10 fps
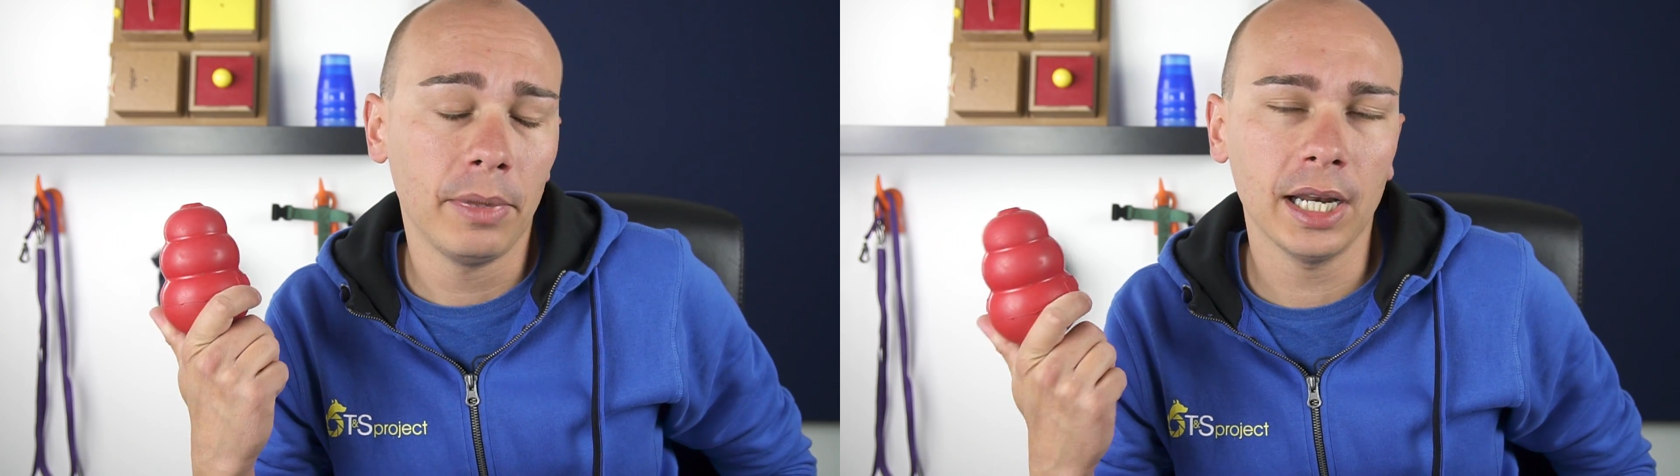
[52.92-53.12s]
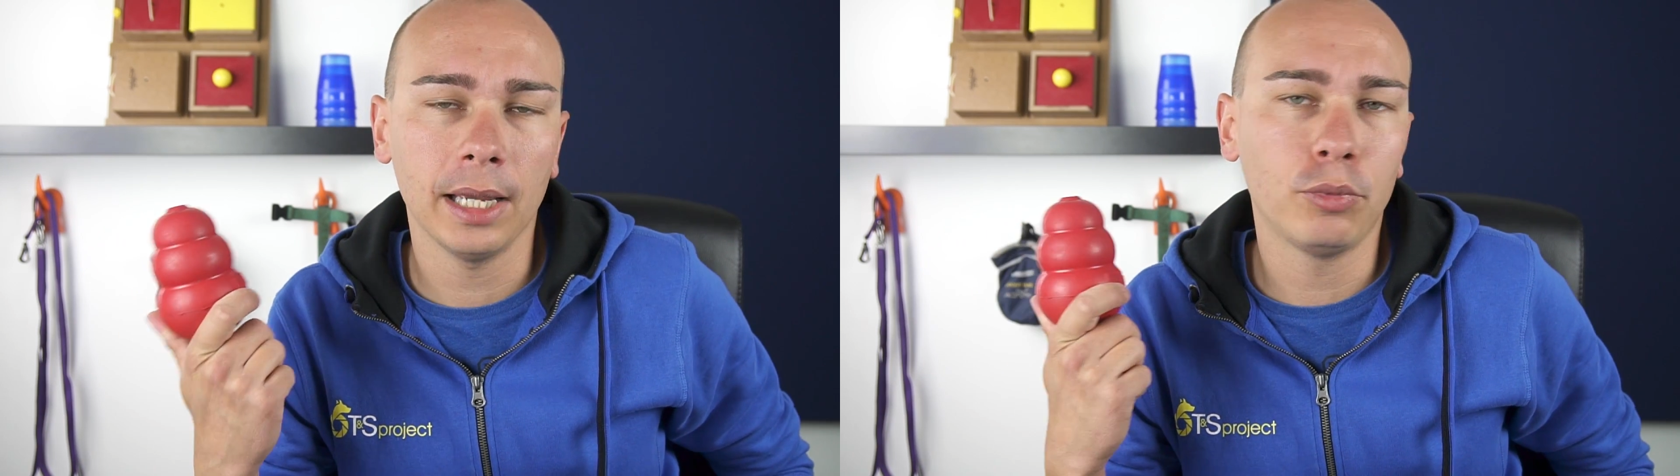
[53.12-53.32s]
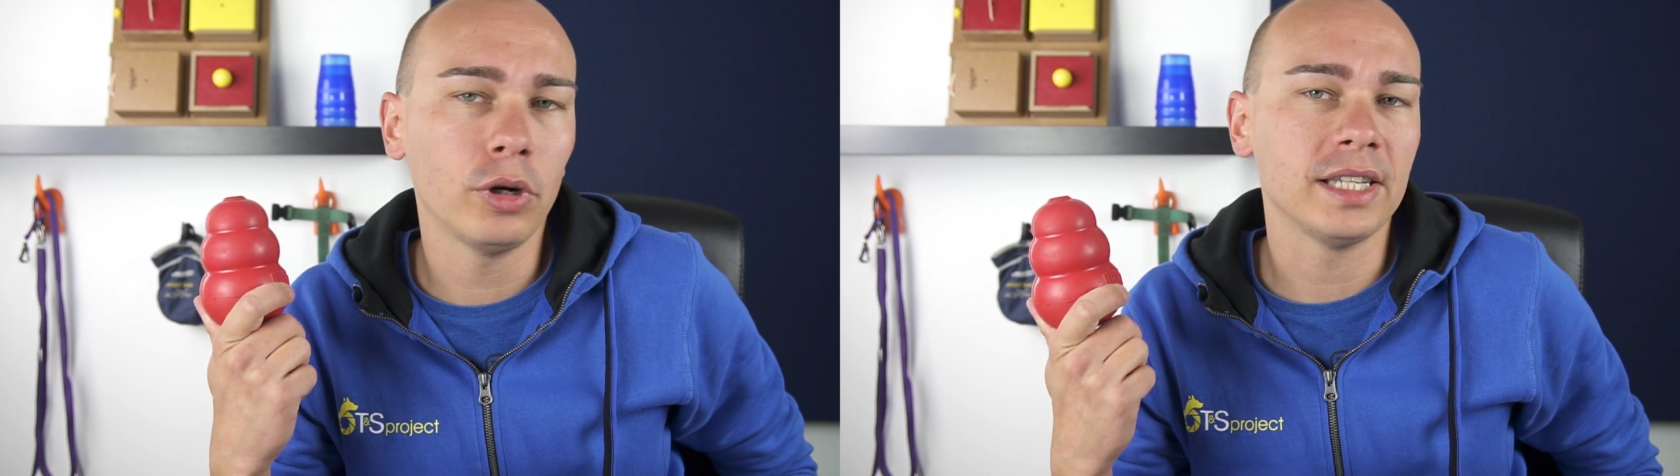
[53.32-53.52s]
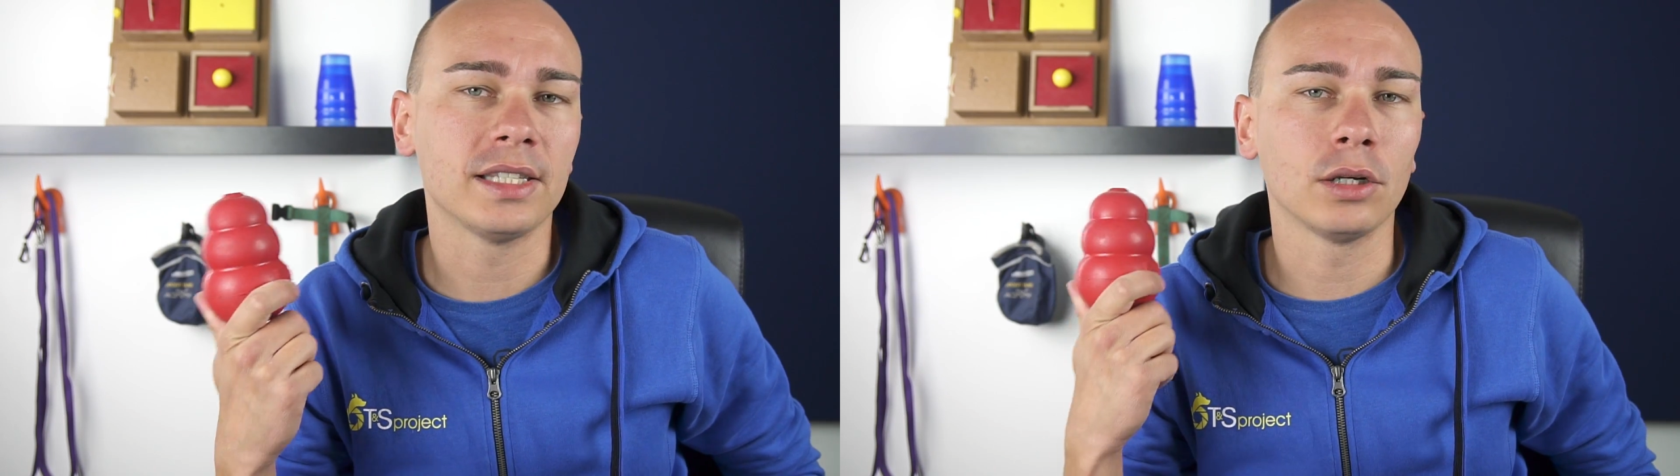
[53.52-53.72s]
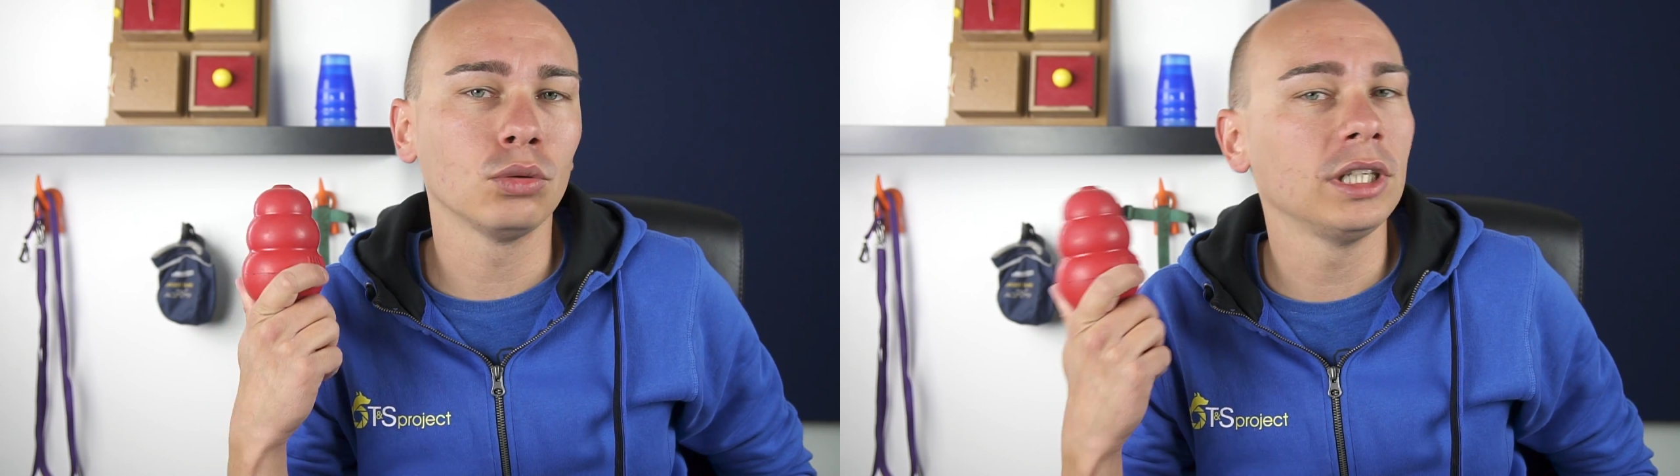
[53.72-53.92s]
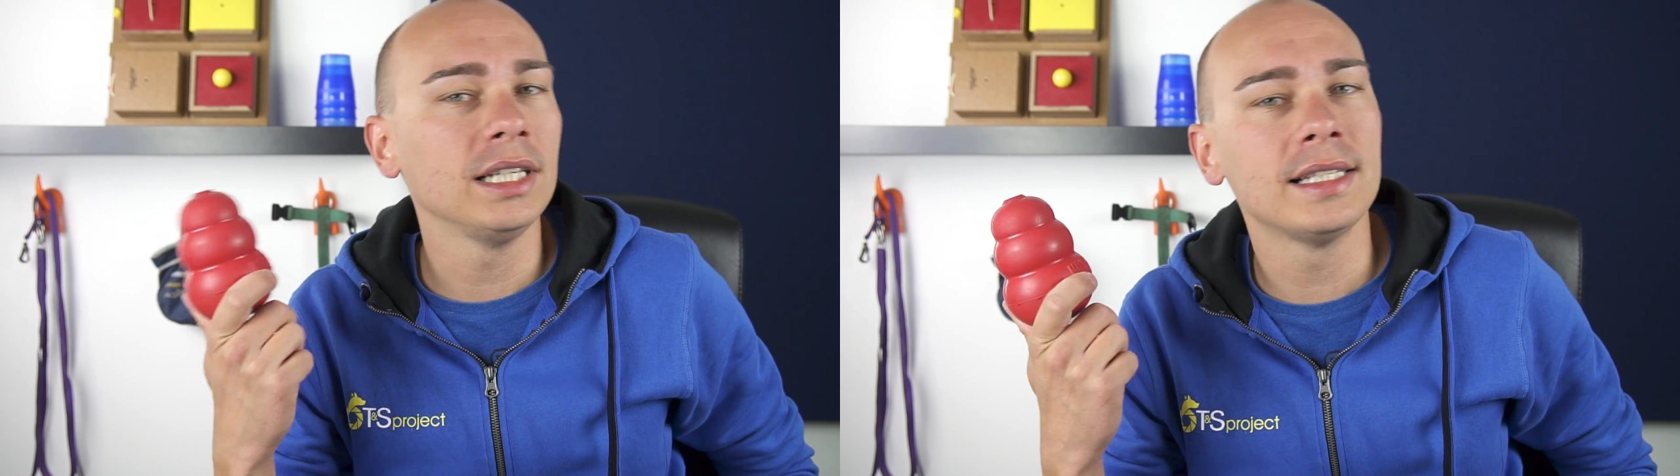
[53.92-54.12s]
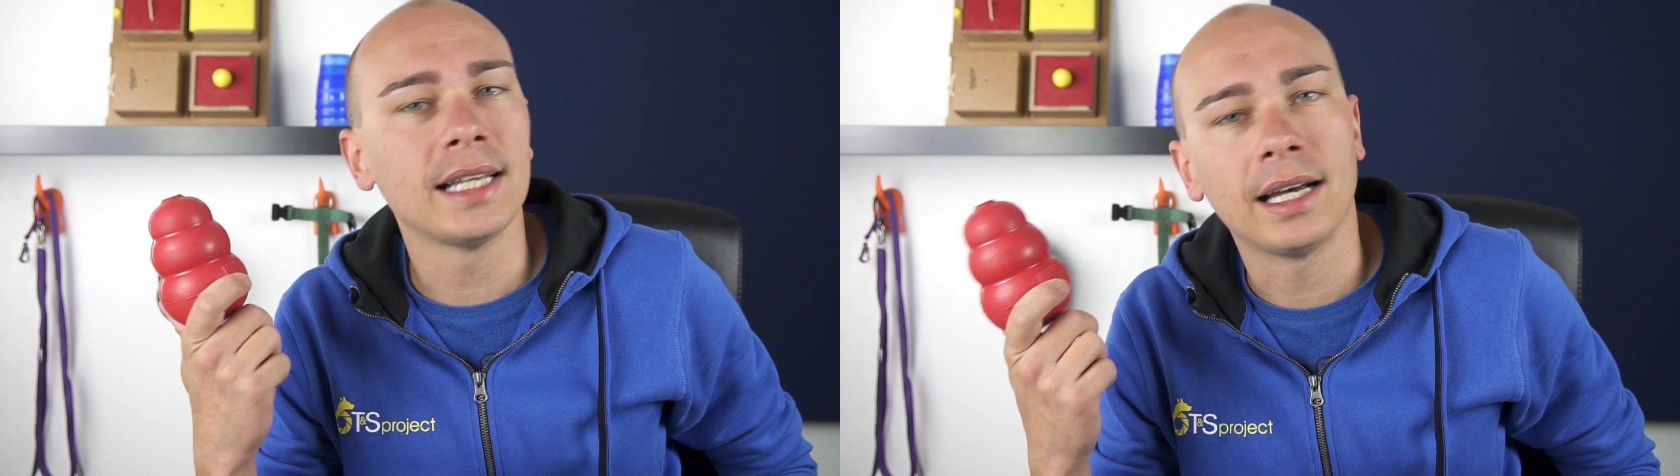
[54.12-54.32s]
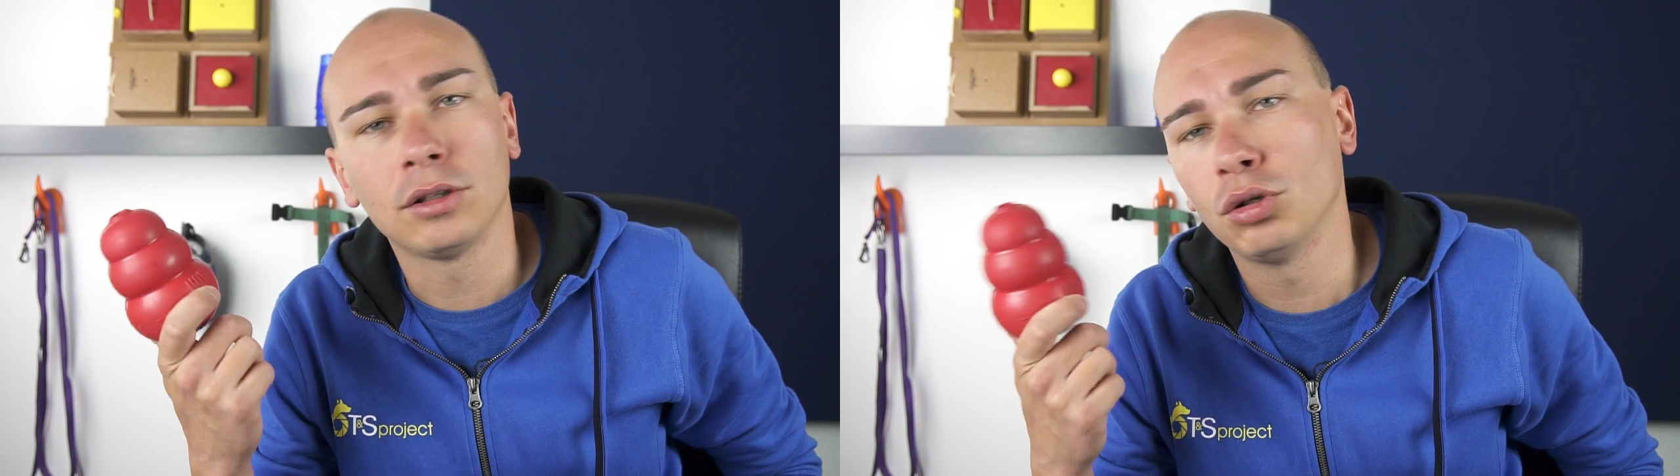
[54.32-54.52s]
Perché può essere
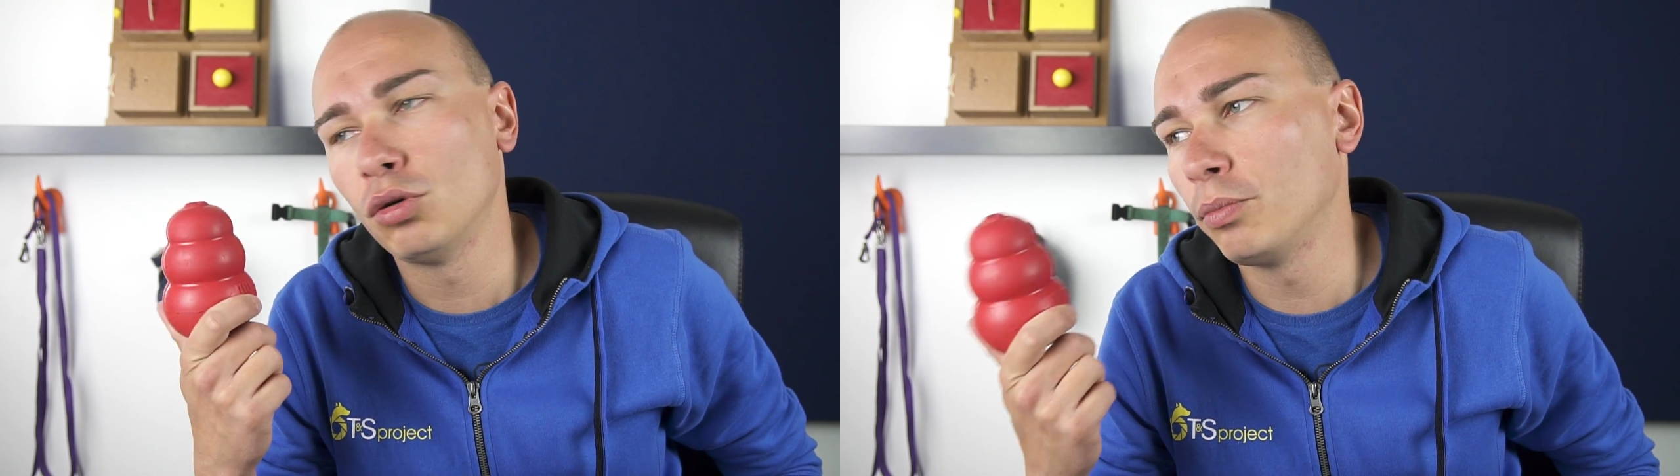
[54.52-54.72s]
utilizzato